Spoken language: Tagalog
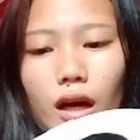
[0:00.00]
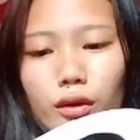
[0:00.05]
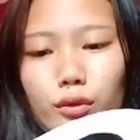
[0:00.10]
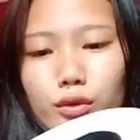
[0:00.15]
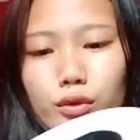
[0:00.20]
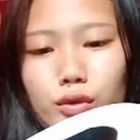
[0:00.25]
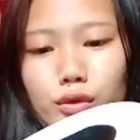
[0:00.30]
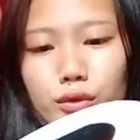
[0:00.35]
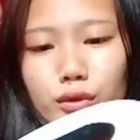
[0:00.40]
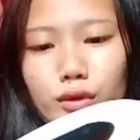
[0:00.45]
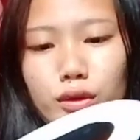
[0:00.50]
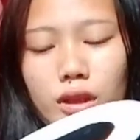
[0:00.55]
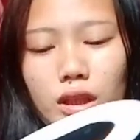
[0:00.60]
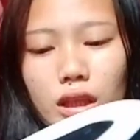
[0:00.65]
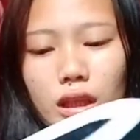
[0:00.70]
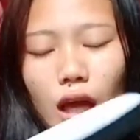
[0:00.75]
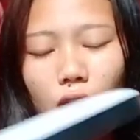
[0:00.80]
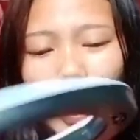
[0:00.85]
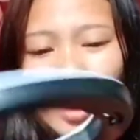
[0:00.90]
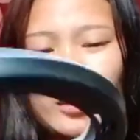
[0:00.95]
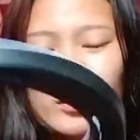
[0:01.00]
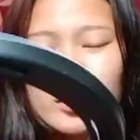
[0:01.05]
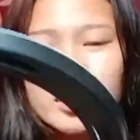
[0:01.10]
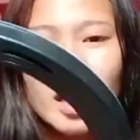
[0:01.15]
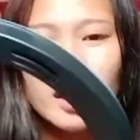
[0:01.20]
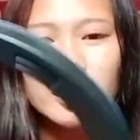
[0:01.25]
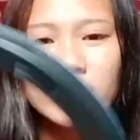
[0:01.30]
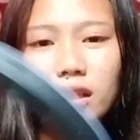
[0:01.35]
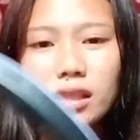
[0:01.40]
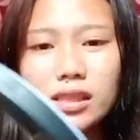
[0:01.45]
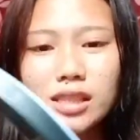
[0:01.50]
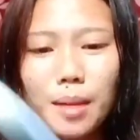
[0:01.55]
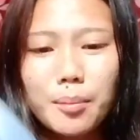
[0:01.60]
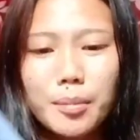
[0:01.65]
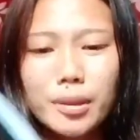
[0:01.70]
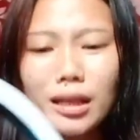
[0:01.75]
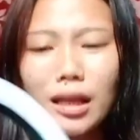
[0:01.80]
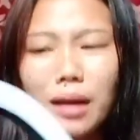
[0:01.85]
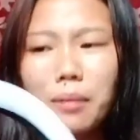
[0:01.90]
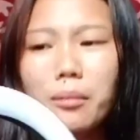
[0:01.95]
gusto nila, yung sinasabi
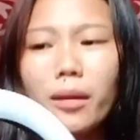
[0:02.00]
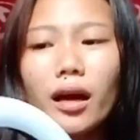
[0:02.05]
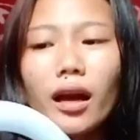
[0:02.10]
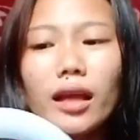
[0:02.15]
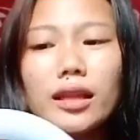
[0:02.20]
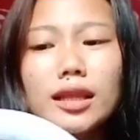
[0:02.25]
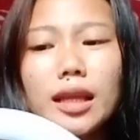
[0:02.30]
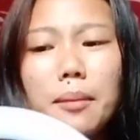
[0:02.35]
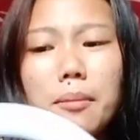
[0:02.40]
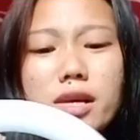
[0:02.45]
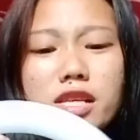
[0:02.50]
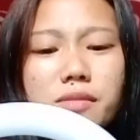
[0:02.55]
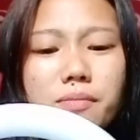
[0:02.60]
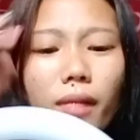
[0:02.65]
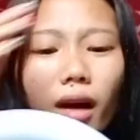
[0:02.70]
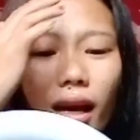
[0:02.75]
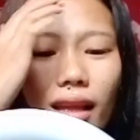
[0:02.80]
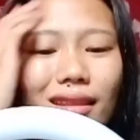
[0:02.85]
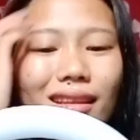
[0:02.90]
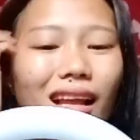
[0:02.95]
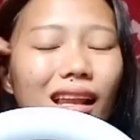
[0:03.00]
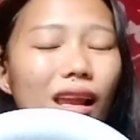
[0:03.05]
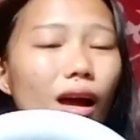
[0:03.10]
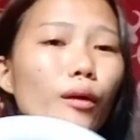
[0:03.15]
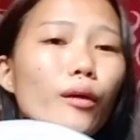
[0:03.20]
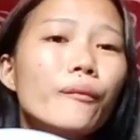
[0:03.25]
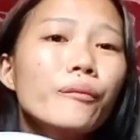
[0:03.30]
nilang maganda, mas maganda daw,